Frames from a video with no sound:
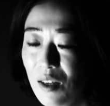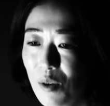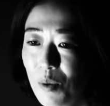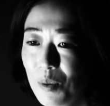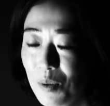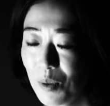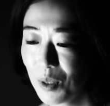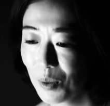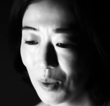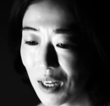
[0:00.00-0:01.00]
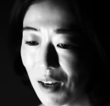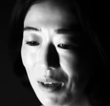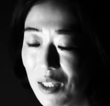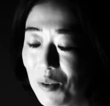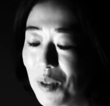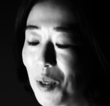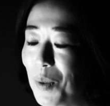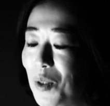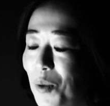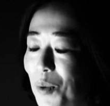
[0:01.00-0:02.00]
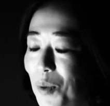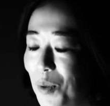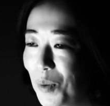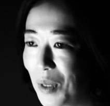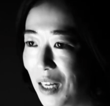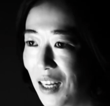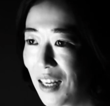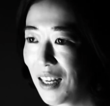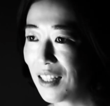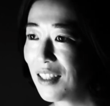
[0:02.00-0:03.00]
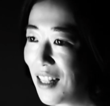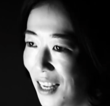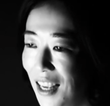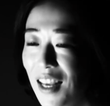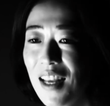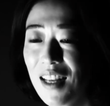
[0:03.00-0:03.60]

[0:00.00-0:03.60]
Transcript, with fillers: う。本当に喉が渇いた時はペットボトルとか買ってね、